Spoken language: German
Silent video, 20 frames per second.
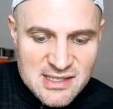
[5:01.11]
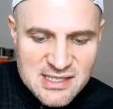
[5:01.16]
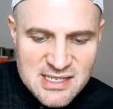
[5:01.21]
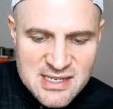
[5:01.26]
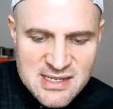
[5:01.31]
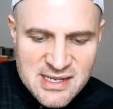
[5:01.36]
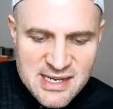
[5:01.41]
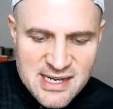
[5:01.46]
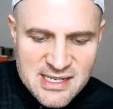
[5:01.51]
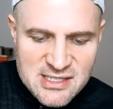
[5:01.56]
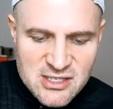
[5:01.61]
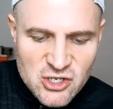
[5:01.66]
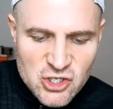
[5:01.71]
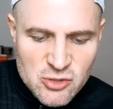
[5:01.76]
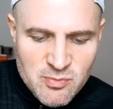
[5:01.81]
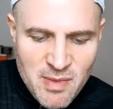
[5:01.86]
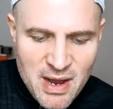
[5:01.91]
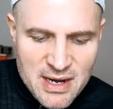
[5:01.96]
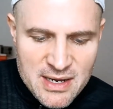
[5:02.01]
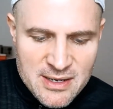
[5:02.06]

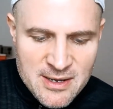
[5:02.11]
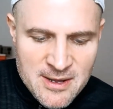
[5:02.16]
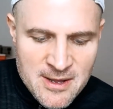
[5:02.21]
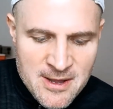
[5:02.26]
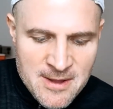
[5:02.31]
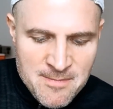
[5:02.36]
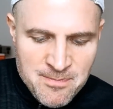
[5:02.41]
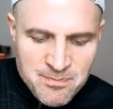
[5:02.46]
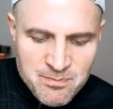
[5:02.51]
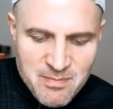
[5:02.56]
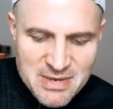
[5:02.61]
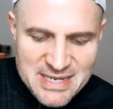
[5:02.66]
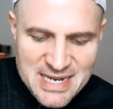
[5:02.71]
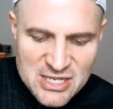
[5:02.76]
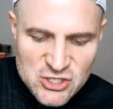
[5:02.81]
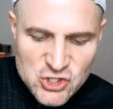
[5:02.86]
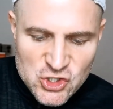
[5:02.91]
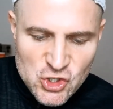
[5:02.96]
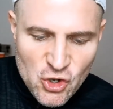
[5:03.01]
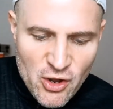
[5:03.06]
Ziegenkäse-Geschmack mit
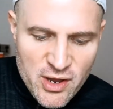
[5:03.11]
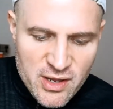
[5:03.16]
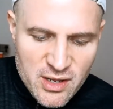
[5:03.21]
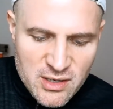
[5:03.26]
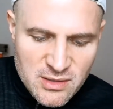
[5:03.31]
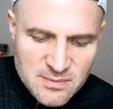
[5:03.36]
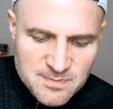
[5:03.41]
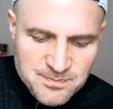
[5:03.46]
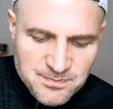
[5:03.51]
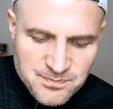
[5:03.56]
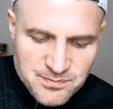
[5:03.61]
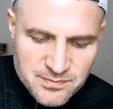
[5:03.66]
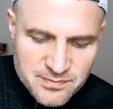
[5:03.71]
der Säure,